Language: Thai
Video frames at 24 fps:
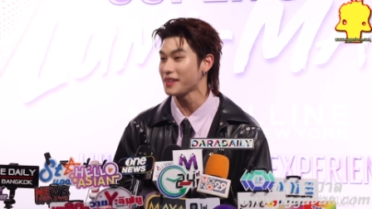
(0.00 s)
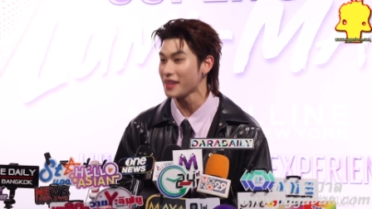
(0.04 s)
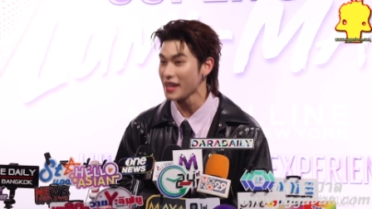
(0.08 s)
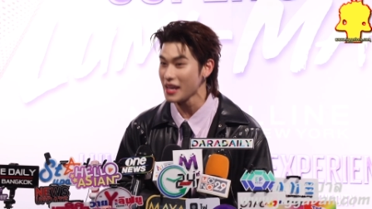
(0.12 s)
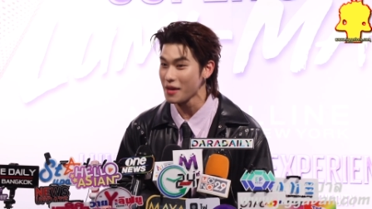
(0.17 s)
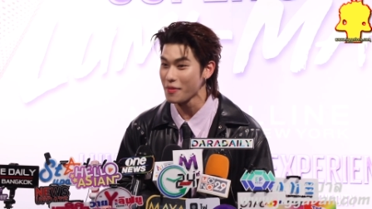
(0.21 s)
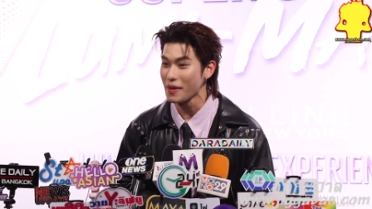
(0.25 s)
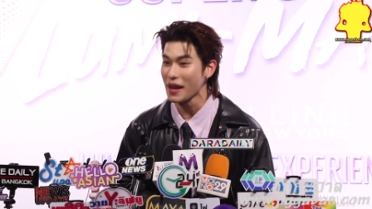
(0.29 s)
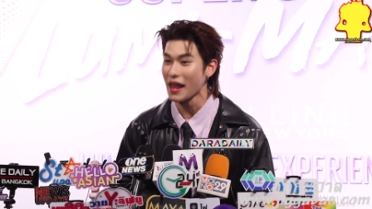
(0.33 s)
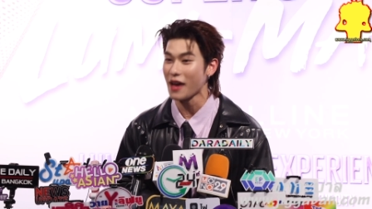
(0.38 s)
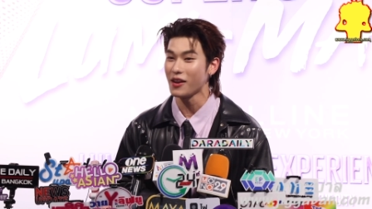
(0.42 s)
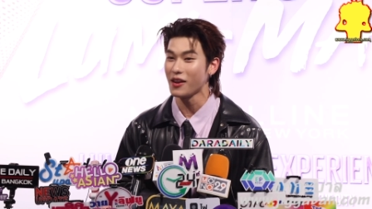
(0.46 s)
รีส์
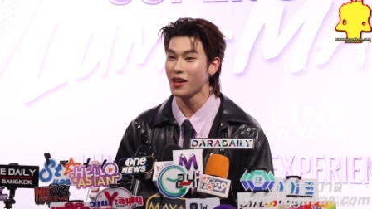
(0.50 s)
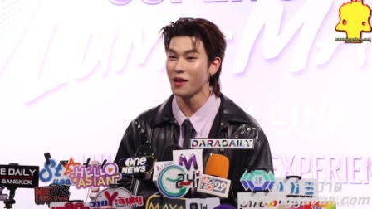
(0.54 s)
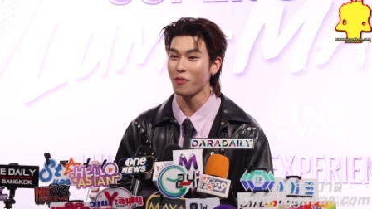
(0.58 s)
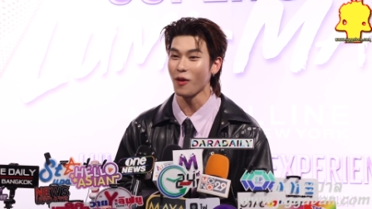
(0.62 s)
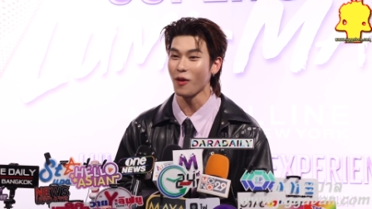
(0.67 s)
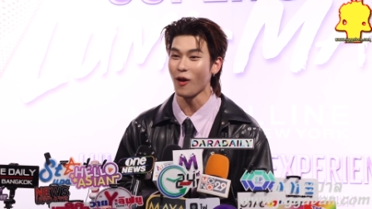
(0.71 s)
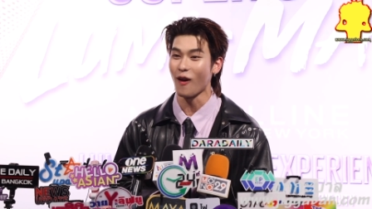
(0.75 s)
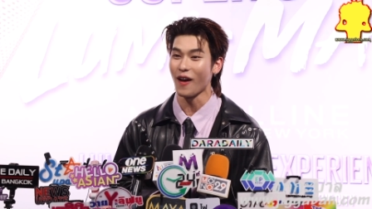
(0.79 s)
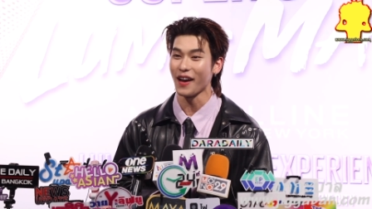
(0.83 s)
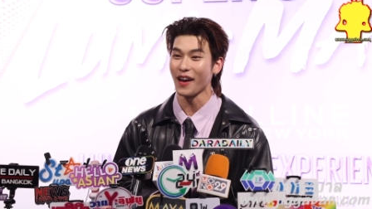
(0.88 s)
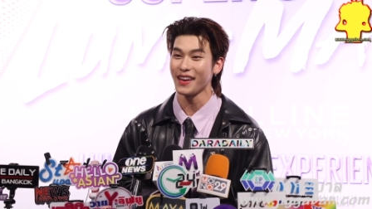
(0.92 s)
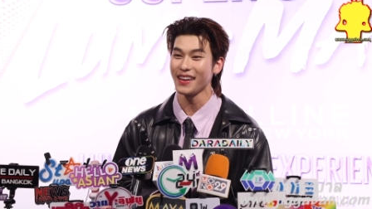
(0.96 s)
ไปแล้วเรียบ
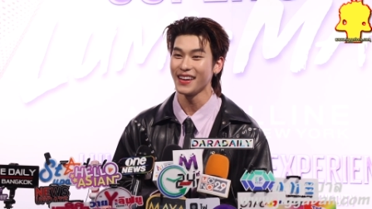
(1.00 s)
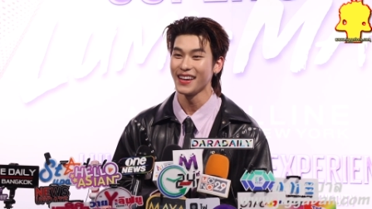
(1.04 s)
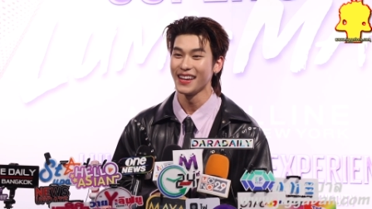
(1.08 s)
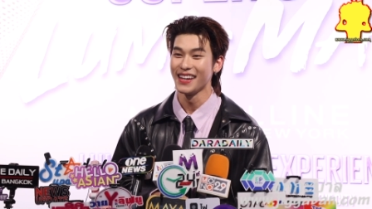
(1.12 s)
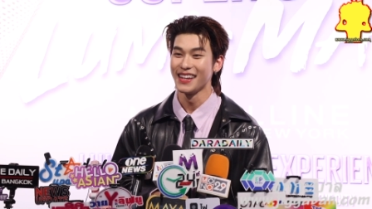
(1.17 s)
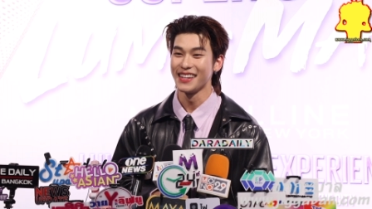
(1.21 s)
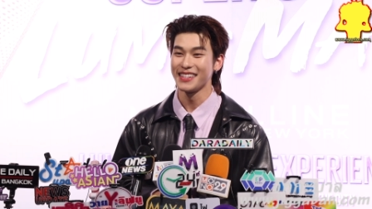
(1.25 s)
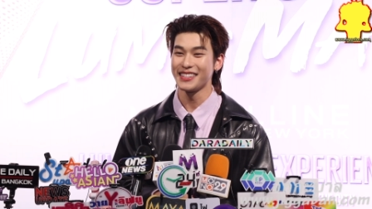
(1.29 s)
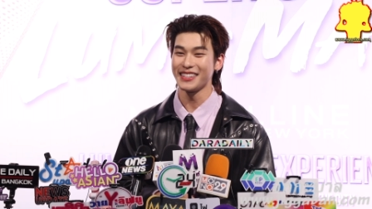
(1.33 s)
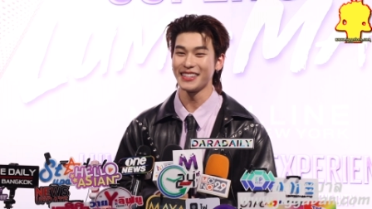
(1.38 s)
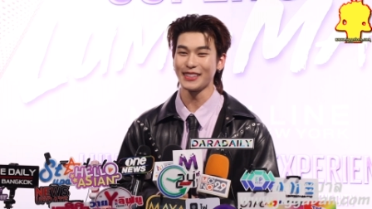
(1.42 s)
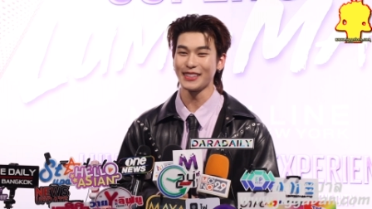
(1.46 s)
ร้อย
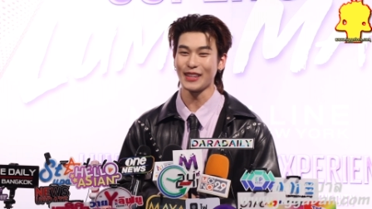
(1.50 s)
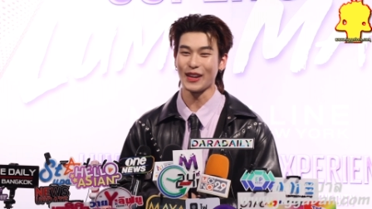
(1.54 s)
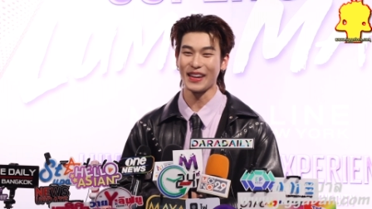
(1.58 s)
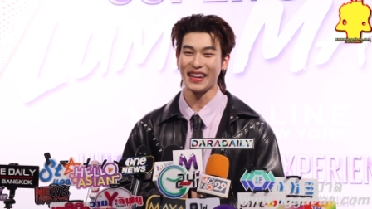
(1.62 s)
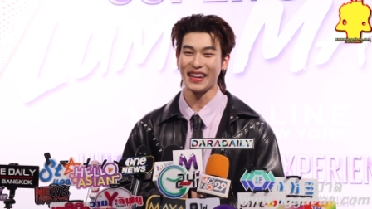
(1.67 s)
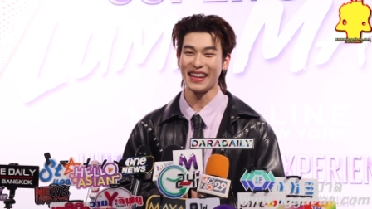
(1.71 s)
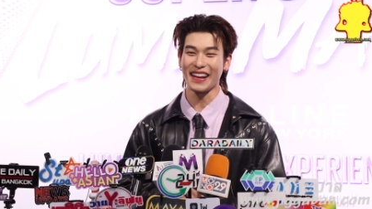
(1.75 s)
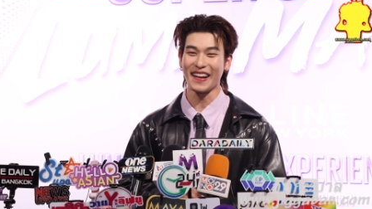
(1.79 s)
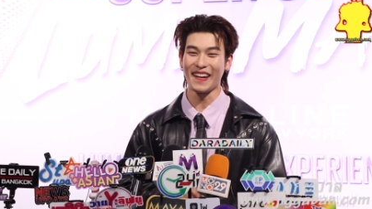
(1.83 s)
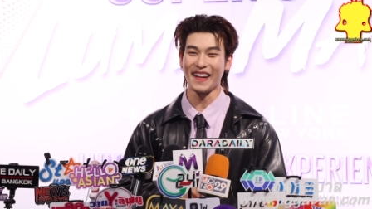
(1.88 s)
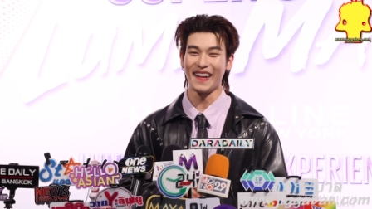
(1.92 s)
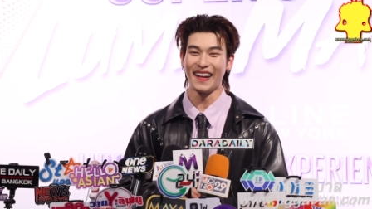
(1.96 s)
ซึ่งตอน
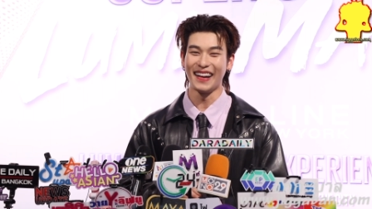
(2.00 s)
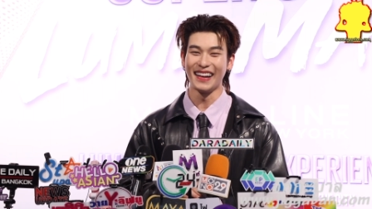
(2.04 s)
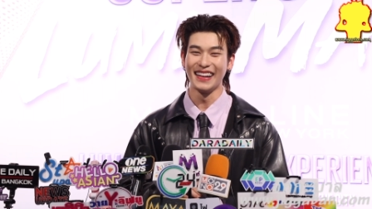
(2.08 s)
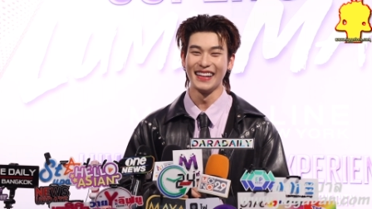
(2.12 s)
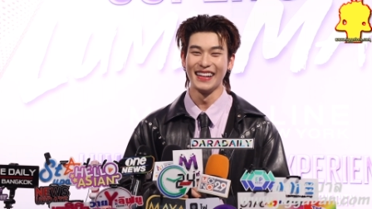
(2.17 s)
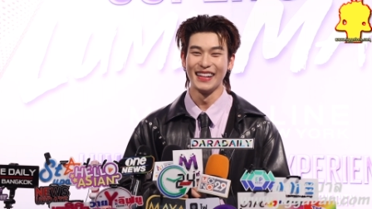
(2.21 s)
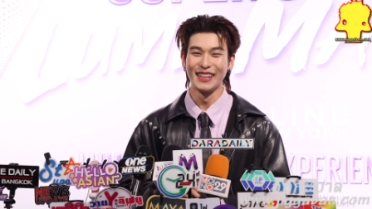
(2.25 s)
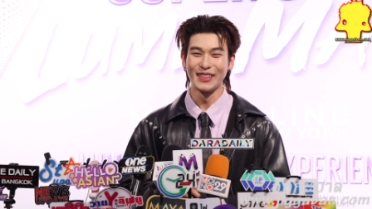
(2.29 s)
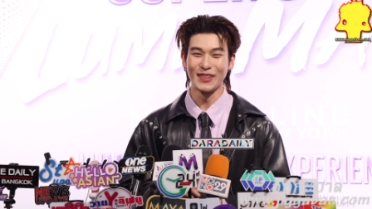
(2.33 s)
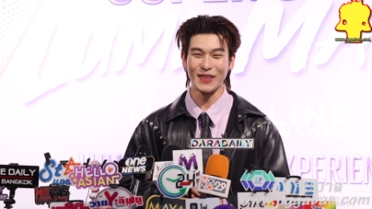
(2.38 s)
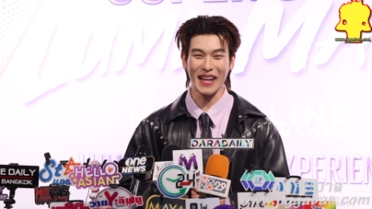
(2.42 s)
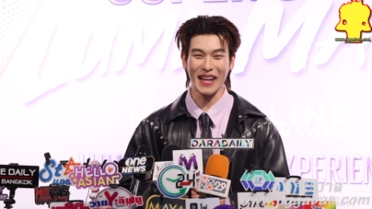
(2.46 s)
นี้ก็
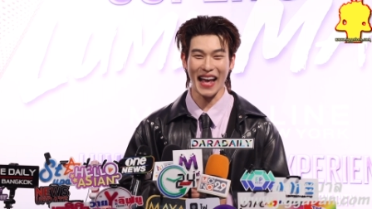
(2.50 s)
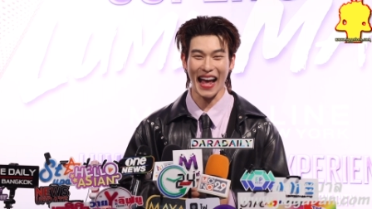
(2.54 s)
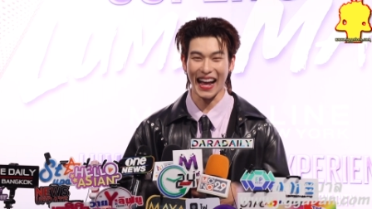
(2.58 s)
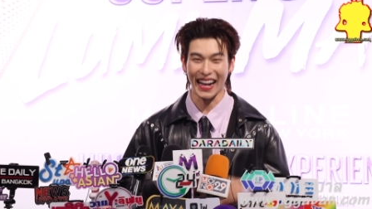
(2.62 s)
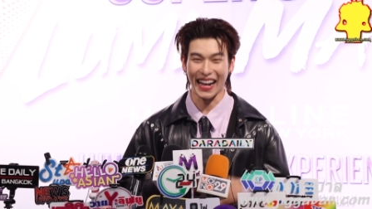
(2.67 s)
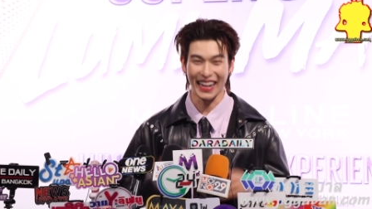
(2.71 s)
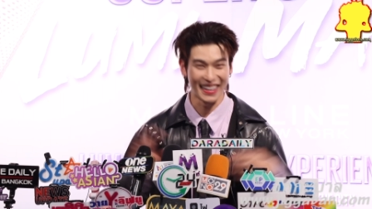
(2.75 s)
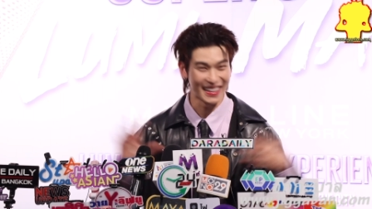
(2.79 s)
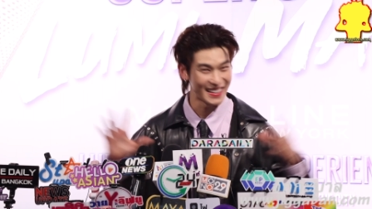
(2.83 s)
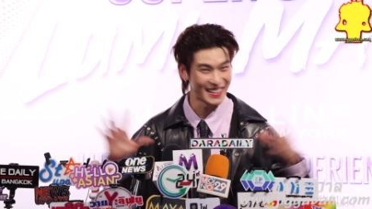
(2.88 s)
ทุกอย่าง